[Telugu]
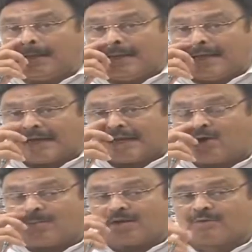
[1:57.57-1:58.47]
లేక
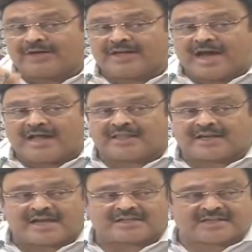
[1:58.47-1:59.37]
నవంబర్ ఒకటి ఆంధ్ర
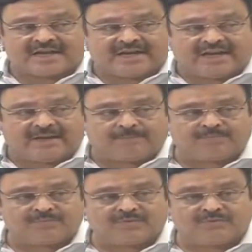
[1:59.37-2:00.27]
రాష్ట్రాన్ని
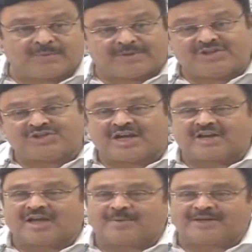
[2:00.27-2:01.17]

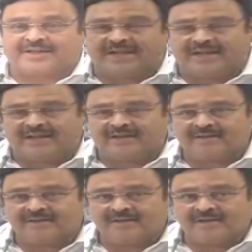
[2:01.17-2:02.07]
విభజించారు కాబట్టి
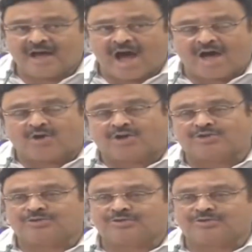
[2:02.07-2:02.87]
ఆ రోజు